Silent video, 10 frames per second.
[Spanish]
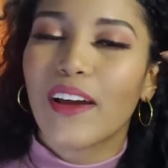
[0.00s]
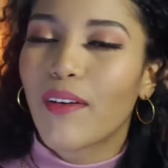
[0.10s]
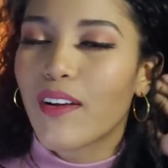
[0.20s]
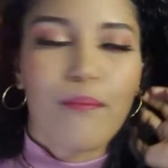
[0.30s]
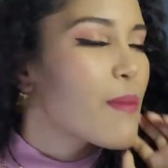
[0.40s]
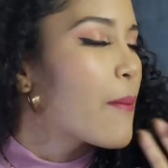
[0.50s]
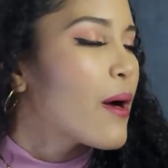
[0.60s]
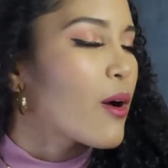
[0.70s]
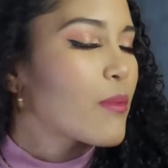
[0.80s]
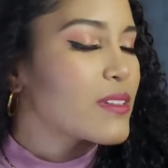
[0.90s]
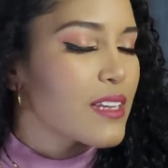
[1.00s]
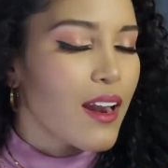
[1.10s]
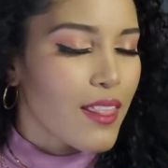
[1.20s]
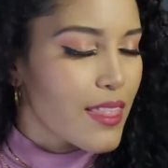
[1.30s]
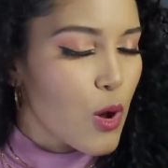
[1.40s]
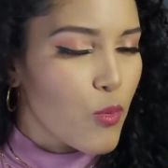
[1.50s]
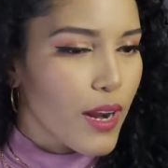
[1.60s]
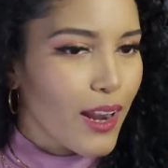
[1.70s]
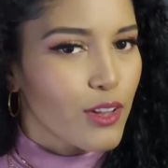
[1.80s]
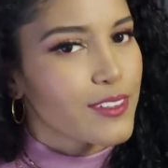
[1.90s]
Y bueno, vamos a comenzar de
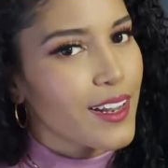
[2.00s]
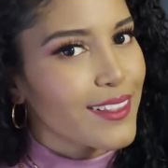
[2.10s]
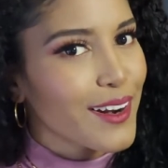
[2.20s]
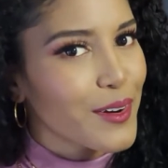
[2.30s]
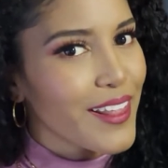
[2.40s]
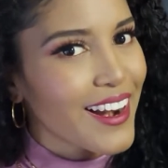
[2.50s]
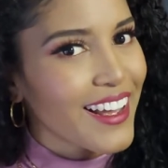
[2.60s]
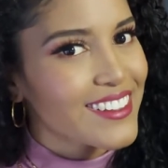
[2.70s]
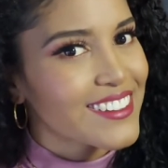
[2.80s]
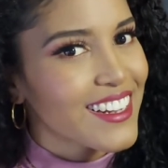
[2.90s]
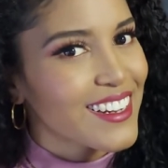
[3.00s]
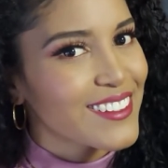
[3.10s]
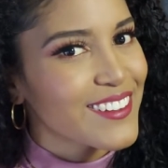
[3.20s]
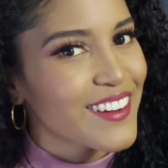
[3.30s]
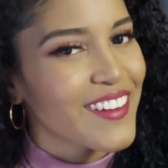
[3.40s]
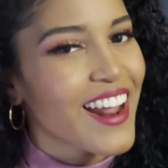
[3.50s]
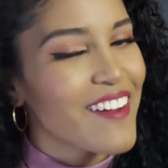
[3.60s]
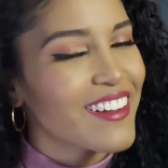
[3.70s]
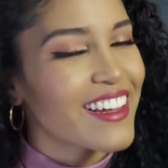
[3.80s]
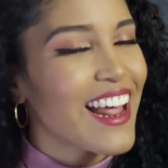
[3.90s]
una. No sin antes recordarles que se tienen que suscribir
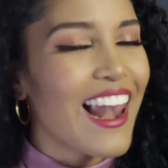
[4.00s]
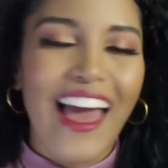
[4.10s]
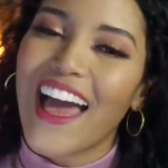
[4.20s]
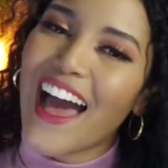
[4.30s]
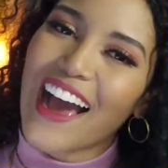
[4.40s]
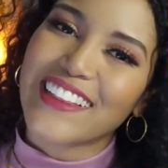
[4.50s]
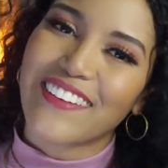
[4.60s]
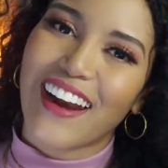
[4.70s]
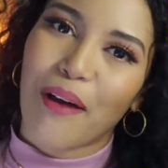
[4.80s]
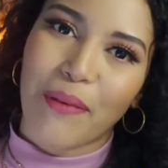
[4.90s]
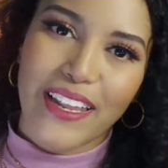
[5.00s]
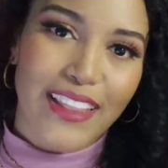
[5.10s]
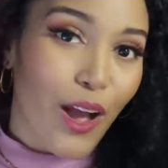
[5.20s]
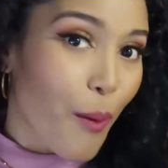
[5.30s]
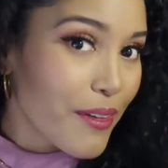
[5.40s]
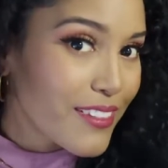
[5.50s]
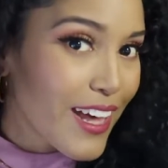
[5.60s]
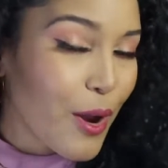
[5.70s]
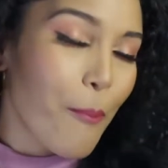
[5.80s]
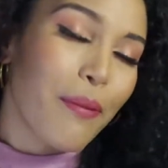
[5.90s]
a mi canal, activar la campanita,
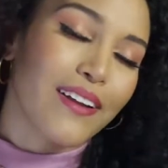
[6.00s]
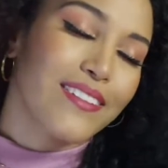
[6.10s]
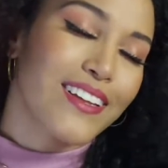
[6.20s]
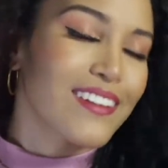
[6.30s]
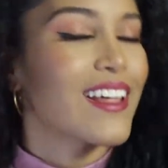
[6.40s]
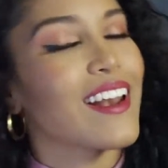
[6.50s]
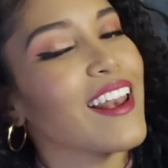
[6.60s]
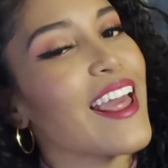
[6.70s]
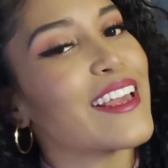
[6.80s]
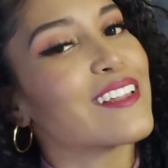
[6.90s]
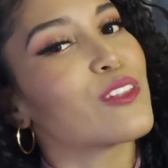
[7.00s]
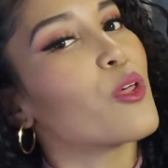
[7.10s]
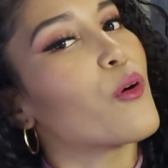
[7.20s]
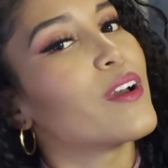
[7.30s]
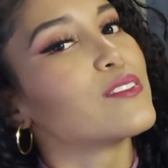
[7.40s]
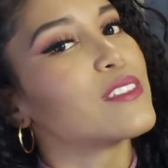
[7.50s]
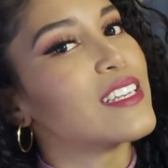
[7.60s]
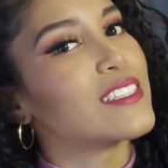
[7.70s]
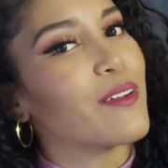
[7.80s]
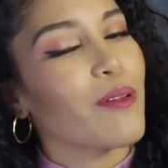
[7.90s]
comentar, compartir, darle like. Todo eso
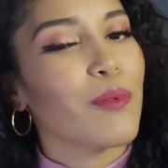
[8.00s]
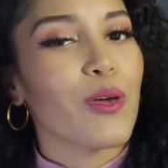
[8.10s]
ustedes saben que me